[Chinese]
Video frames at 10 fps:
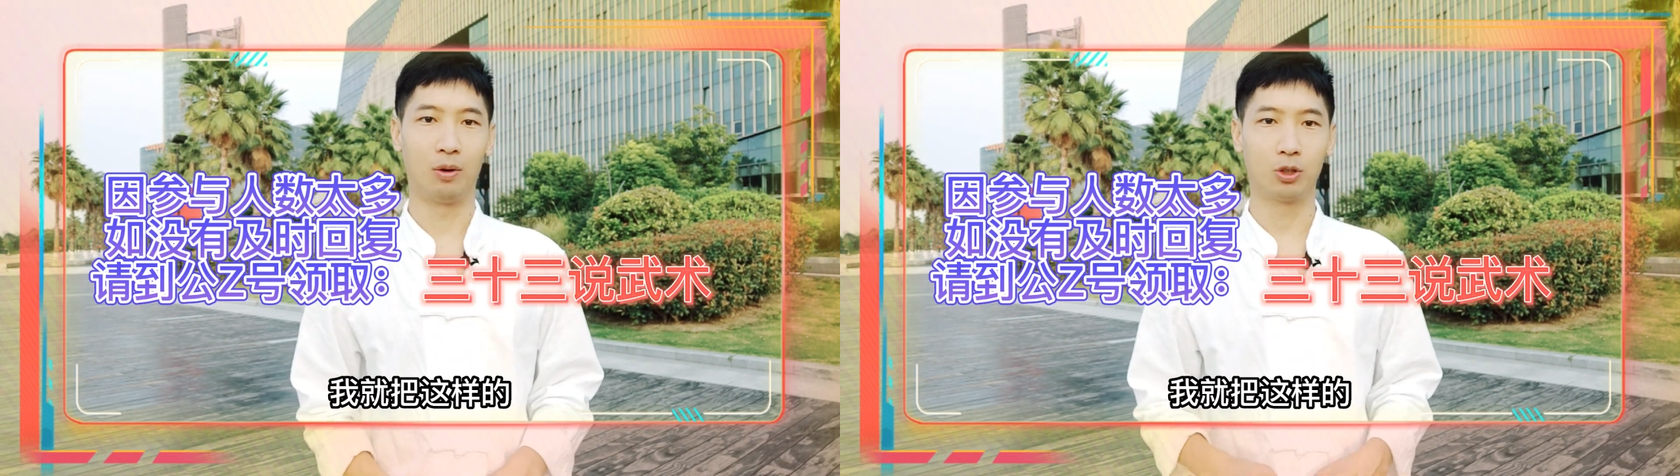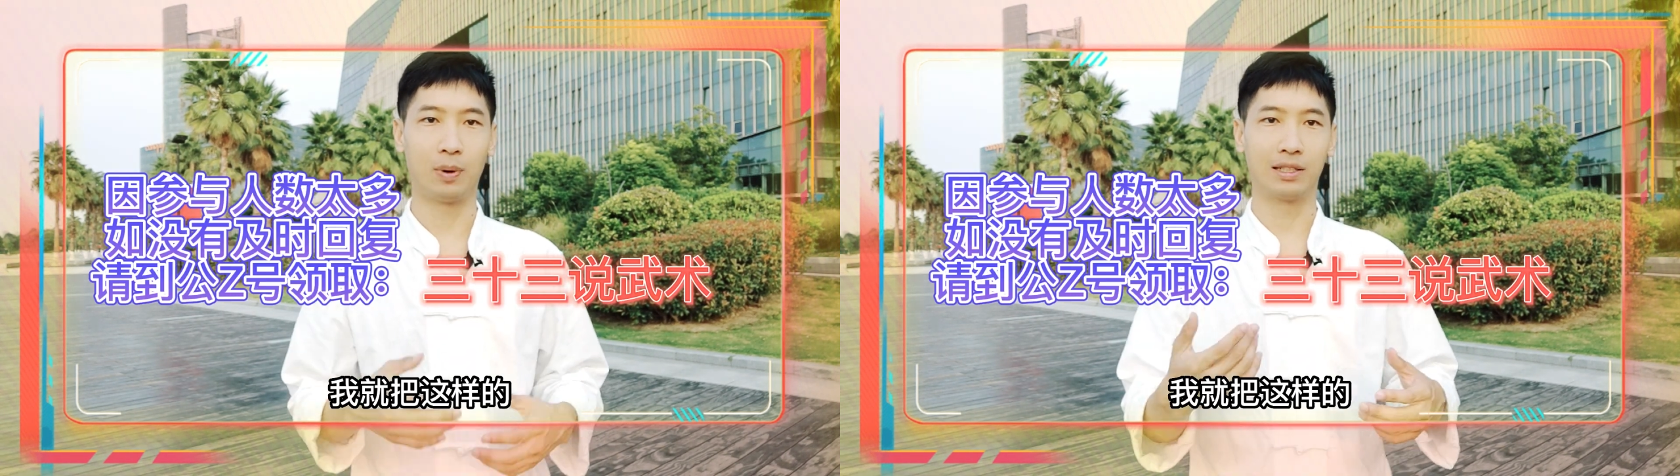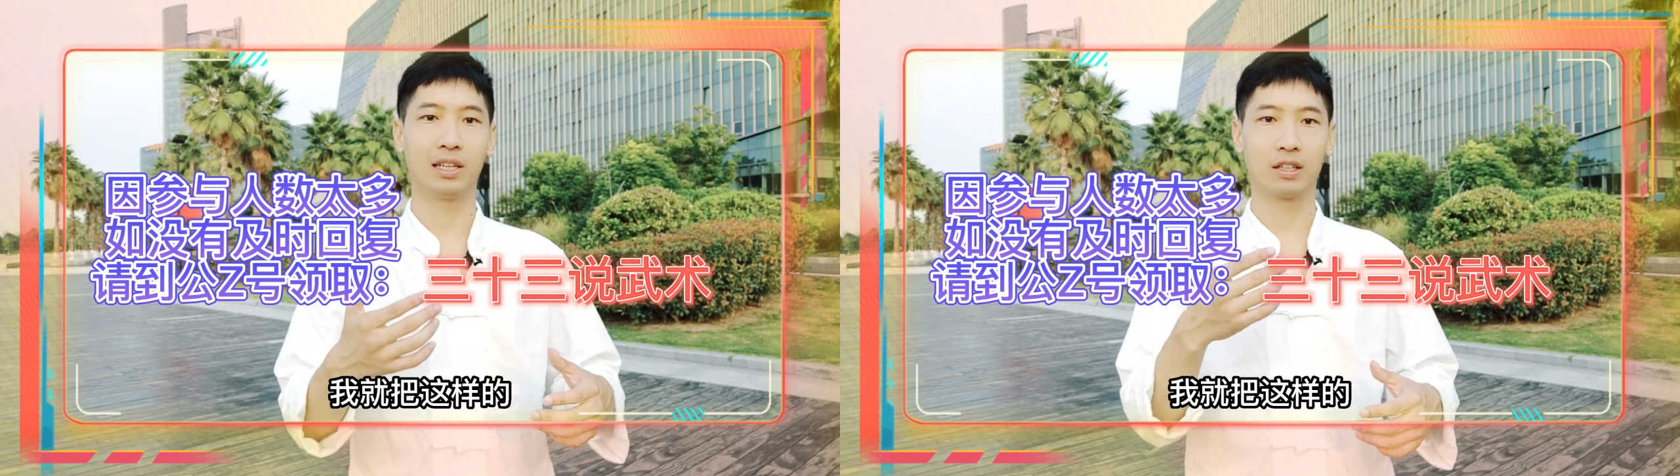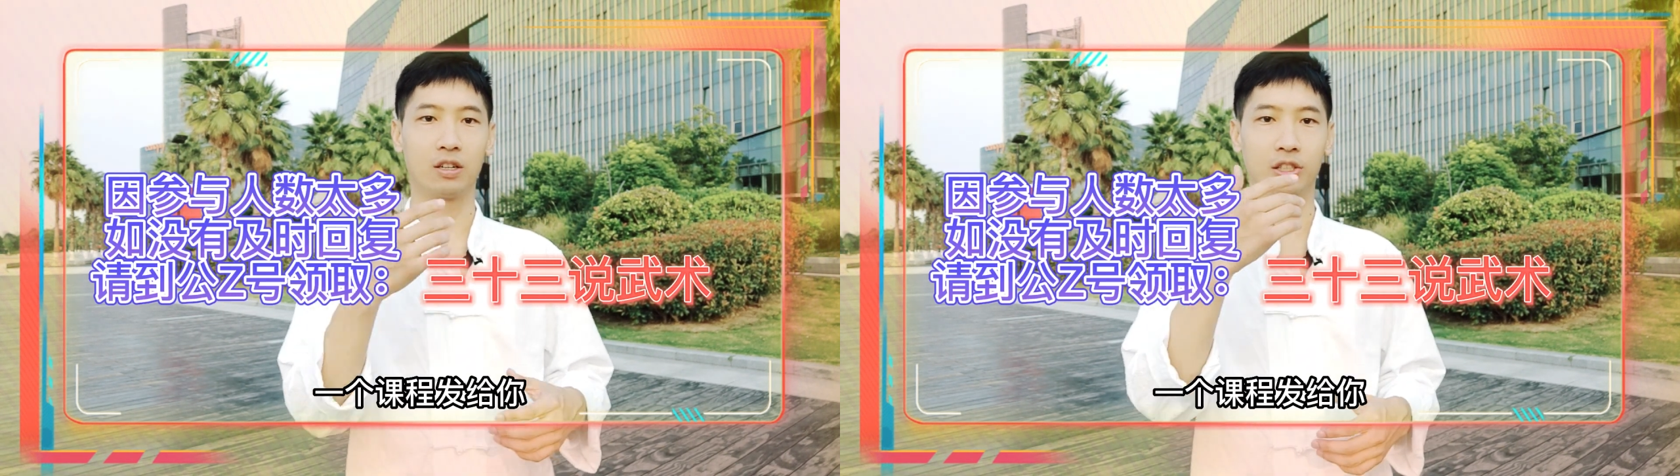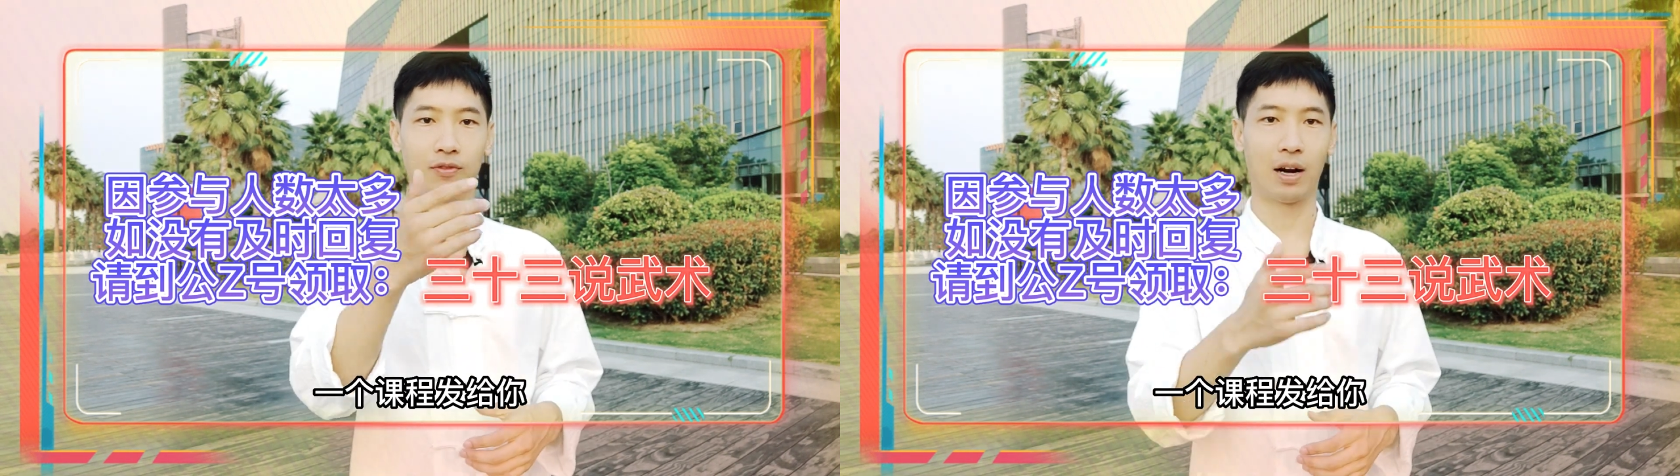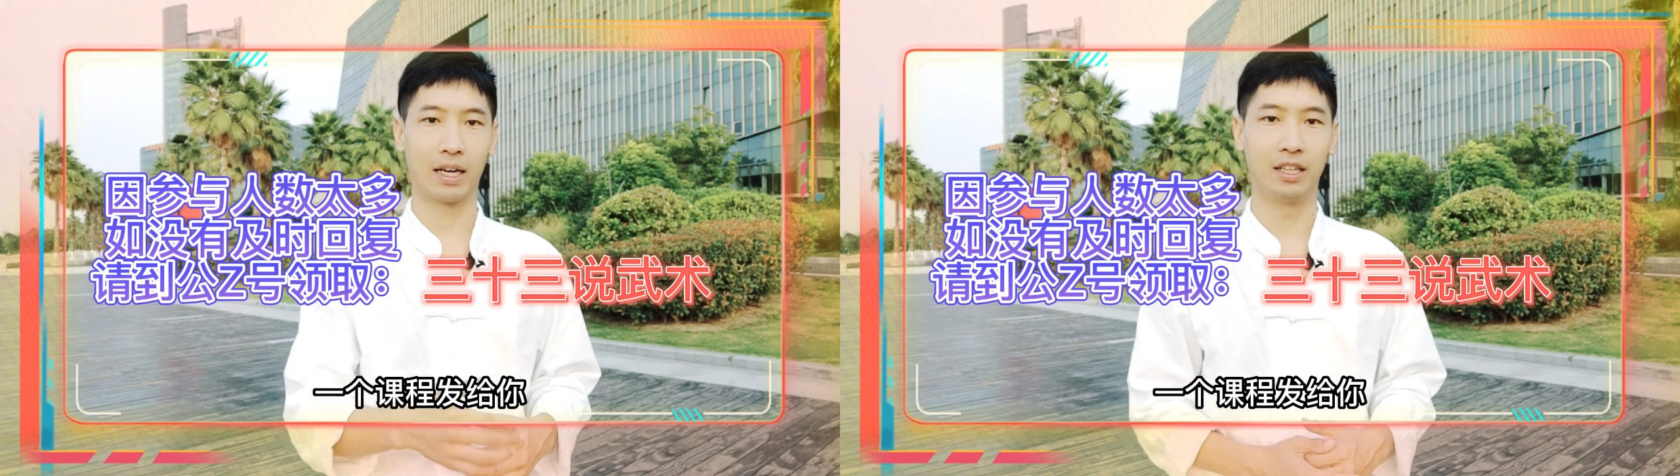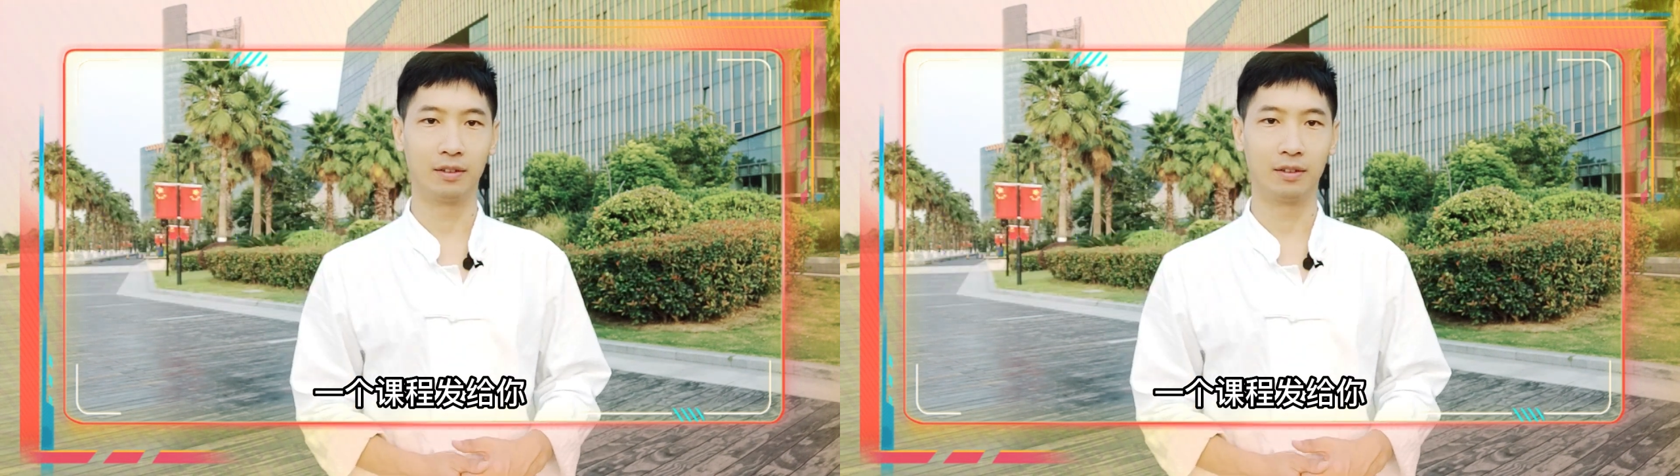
我就把这样的一个课程发给你。